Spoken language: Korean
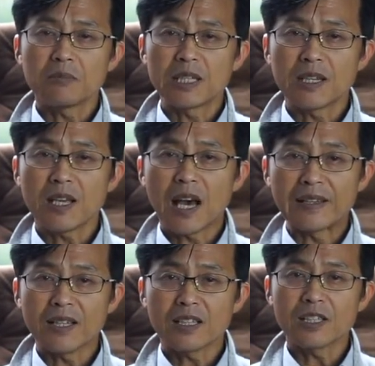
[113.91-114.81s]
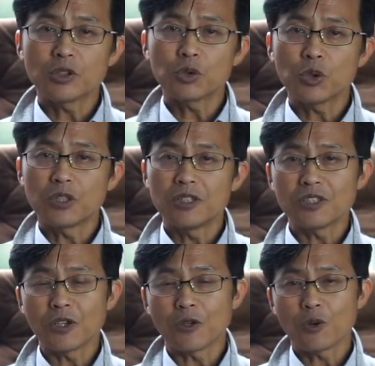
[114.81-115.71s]
미래의 아내가 될 수도 있는
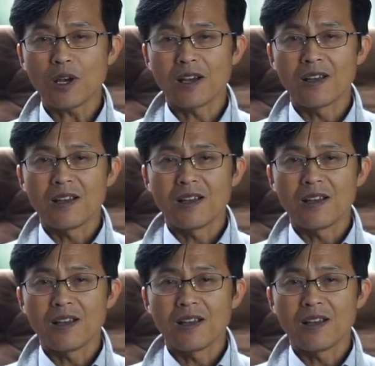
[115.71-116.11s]
여인과